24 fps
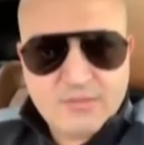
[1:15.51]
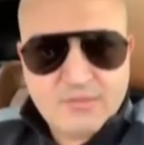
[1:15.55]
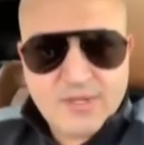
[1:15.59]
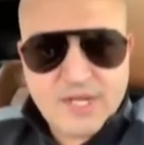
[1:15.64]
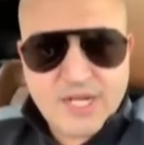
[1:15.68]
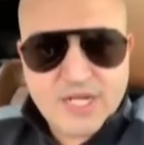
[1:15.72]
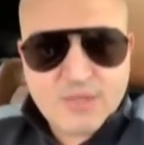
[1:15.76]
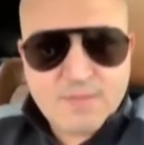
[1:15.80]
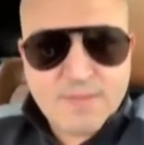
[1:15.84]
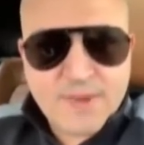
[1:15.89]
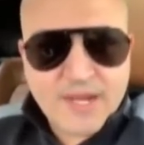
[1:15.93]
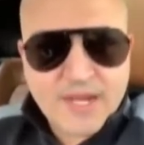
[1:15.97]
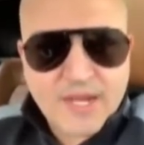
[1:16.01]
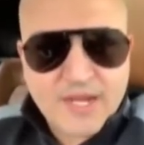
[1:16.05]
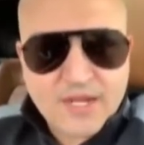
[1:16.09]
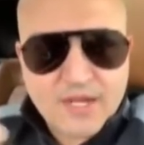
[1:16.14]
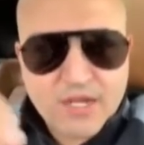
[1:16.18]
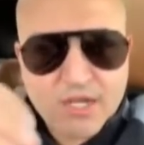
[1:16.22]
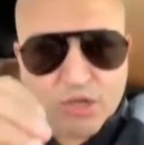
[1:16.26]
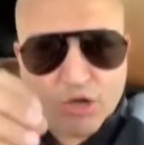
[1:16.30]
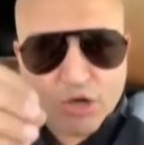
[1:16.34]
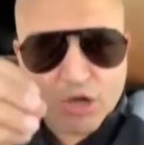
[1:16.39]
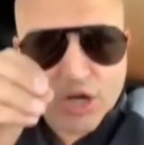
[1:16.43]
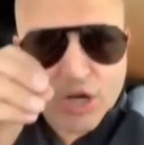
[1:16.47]
ماناش بك
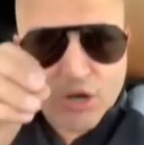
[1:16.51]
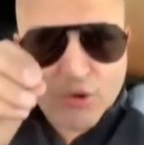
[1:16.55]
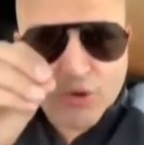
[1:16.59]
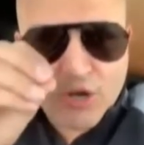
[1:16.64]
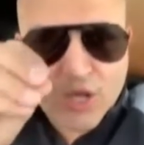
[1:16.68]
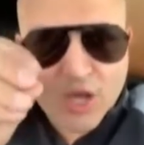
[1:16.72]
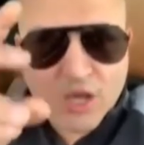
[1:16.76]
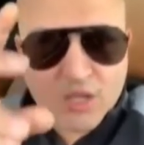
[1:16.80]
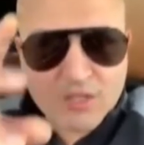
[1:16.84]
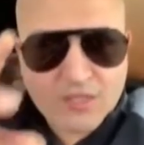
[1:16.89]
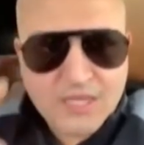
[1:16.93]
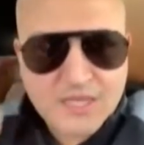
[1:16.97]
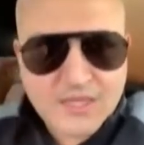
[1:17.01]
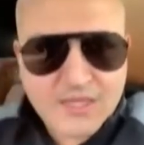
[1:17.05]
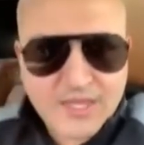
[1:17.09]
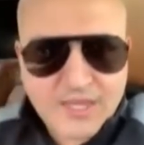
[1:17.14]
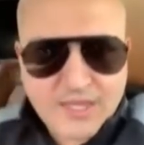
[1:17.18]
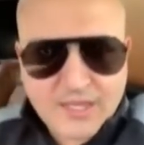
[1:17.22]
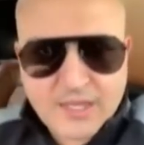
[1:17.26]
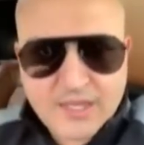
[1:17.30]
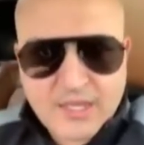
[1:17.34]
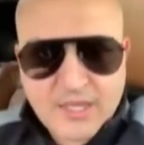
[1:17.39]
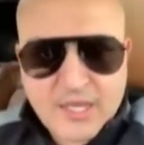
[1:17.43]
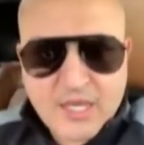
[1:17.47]
الكره والحقد
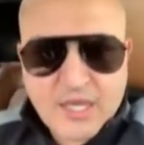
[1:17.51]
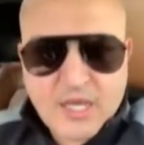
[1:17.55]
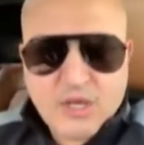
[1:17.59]
هذاك